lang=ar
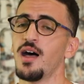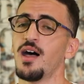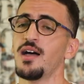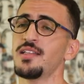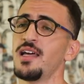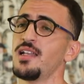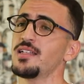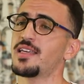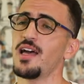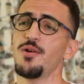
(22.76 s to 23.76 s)
أنا
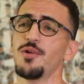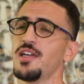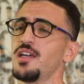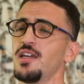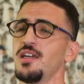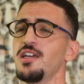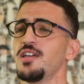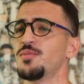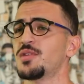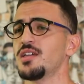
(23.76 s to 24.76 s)

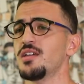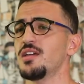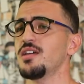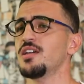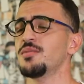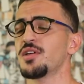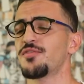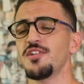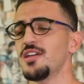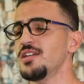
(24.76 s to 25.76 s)
الكويب كي
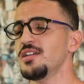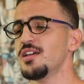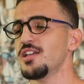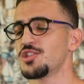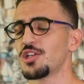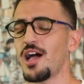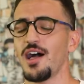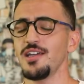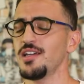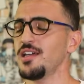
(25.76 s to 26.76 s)
مخفي
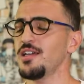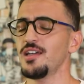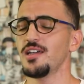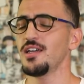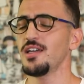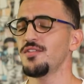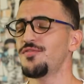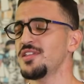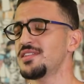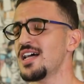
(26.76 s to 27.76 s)
جرحي
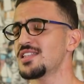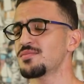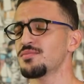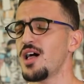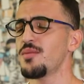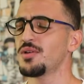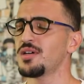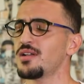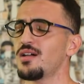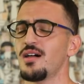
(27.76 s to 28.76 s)
فدت
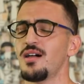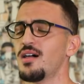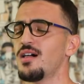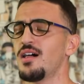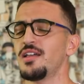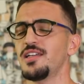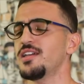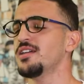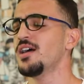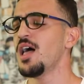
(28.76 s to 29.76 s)

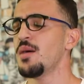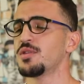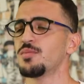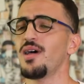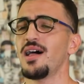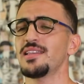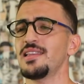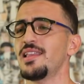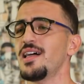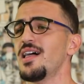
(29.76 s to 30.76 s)
مبرالي من بعد
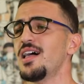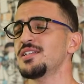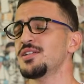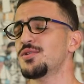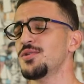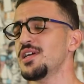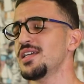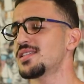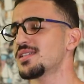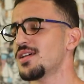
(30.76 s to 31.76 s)
لان
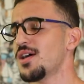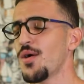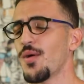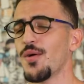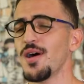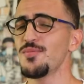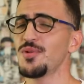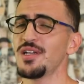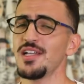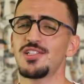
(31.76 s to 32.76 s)
كويت
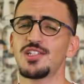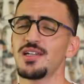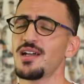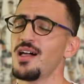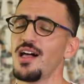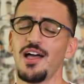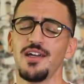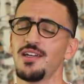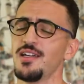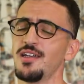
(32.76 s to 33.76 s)
وبرد
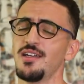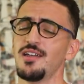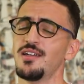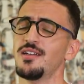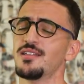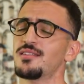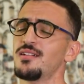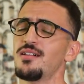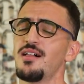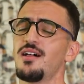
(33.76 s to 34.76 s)
جراحي
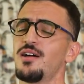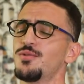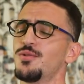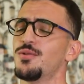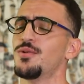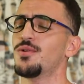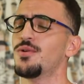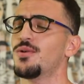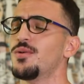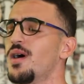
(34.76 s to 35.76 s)
طالوه
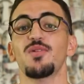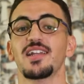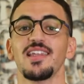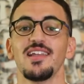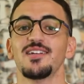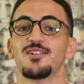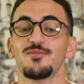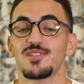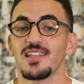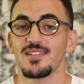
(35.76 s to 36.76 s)
تبارك الله عليكم
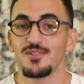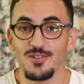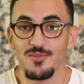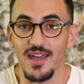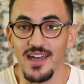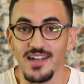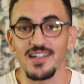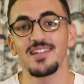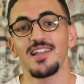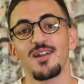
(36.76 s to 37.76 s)
ان شاء الله تكونوا بخير
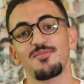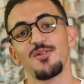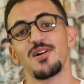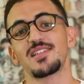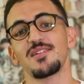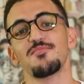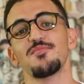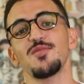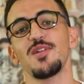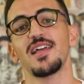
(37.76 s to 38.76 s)
العربي وسيم
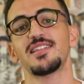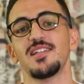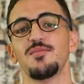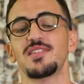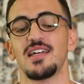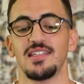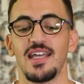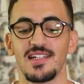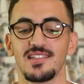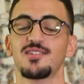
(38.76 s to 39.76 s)
من ولايه تلمسان
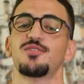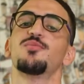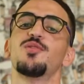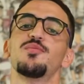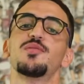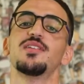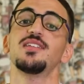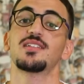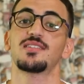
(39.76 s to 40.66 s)
اكزاكتومون من مدينه